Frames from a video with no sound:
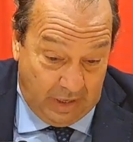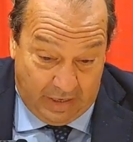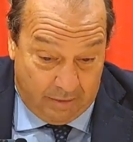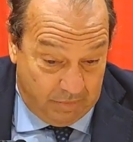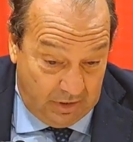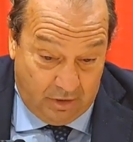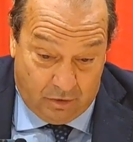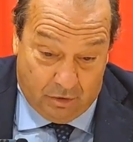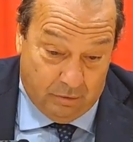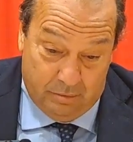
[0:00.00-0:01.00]

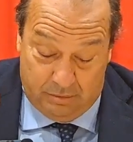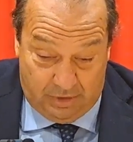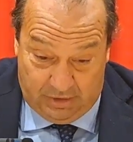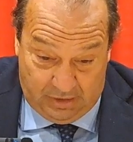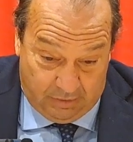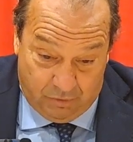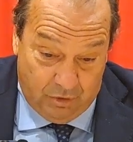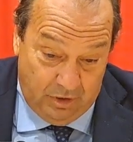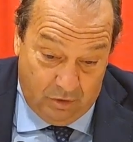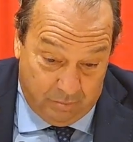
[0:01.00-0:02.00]
amico di
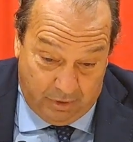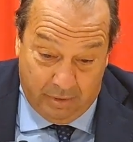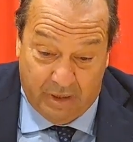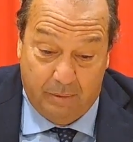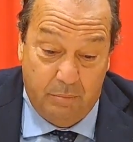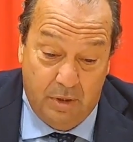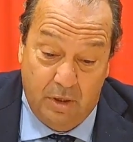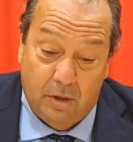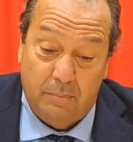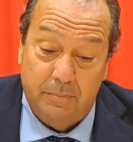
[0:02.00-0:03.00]
Irvolino prima che
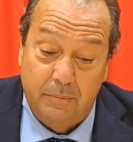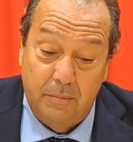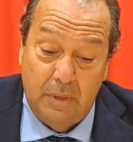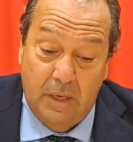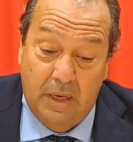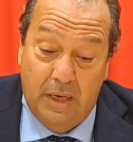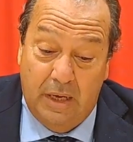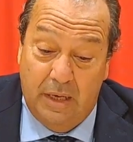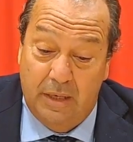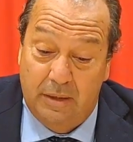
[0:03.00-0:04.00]
mio,
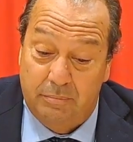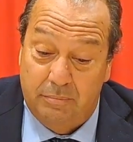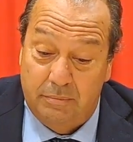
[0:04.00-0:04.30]
eh, eh,